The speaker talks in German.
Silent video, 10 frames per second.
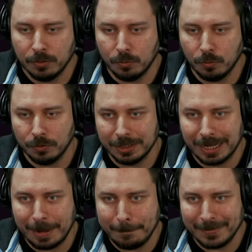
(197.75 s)
Und
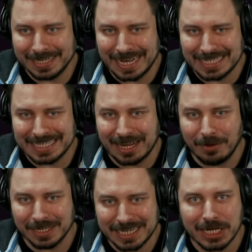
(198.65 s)
ähm, das hat sich dann
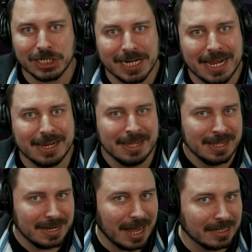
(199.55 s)
auch sehr schnell
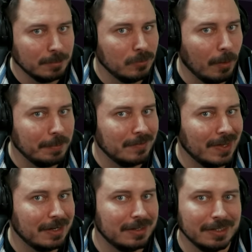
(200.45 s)
nach dem
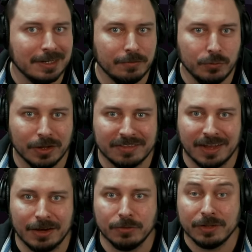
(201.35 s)
Drop-Event in den
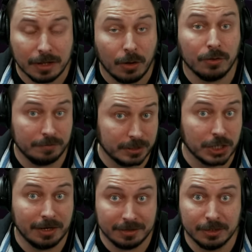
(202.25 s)
Viewerzahlen und auch
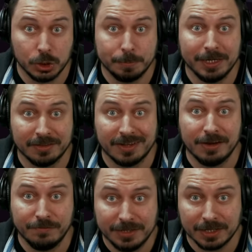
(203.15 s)
wahrscheinlich in den
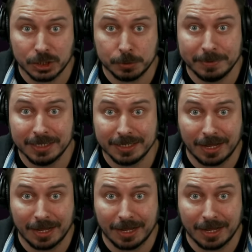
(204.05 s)
Spielerzahlen wieder gespiegelt.